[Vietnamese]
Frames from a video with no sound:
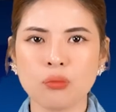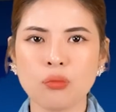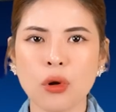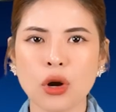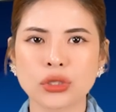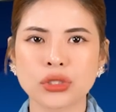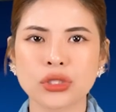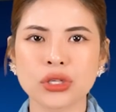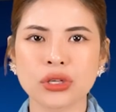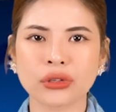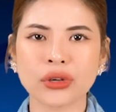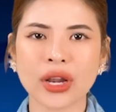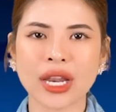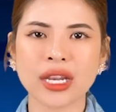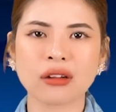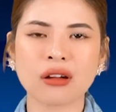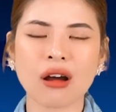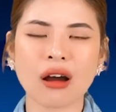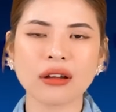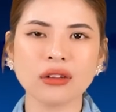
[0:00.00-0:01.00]
Bộ trưởng
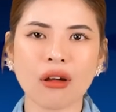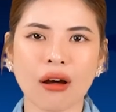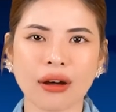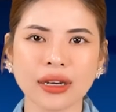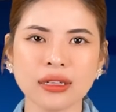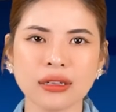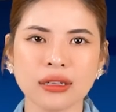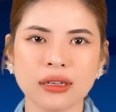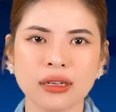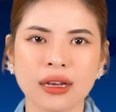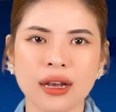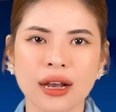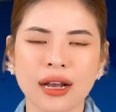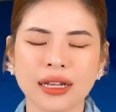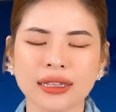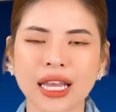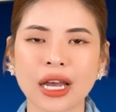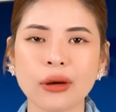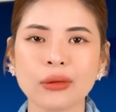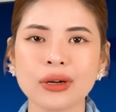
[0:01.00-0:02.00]
Renikot nói,
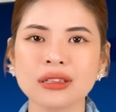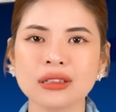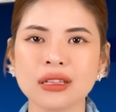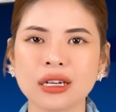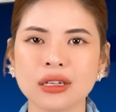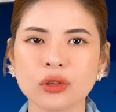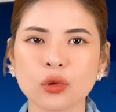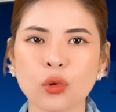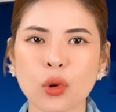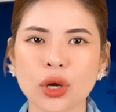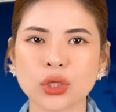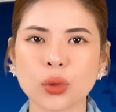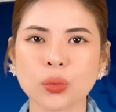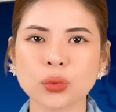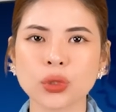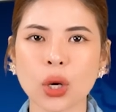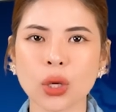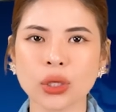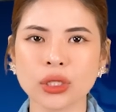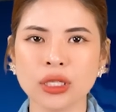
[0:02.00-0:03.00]
theo ước tính của
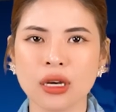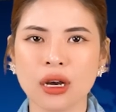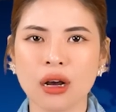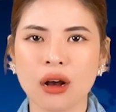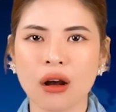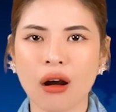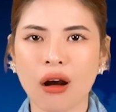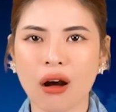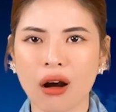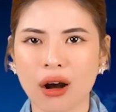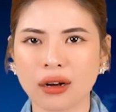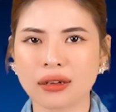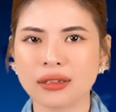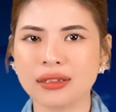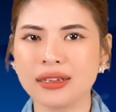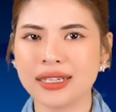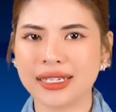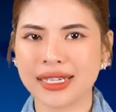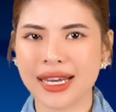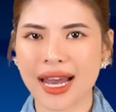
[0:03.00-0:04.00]
chúng tôi, họ
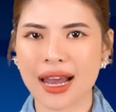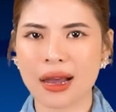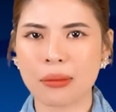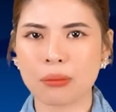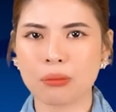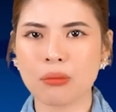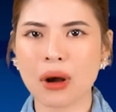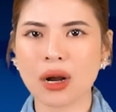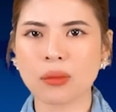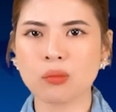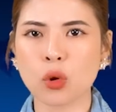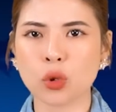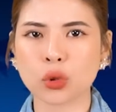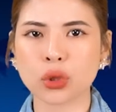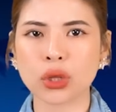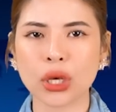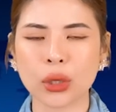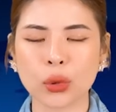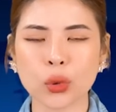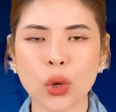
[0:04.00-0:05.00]
người Nga mất một
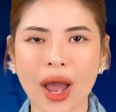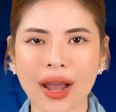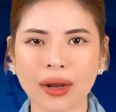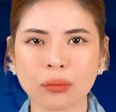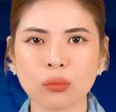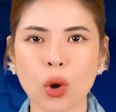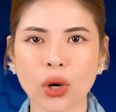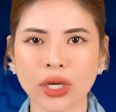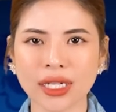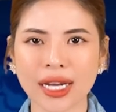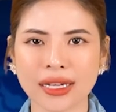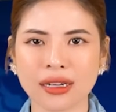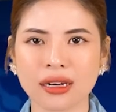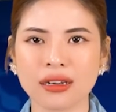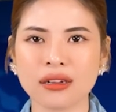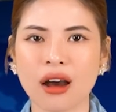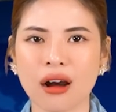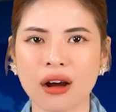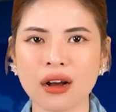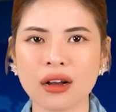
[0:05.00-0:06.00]
tiểu đoàn mỗi ngày
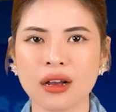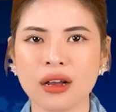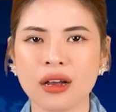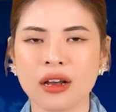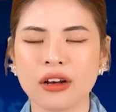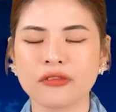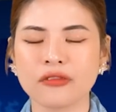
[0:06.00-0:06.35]
ở đó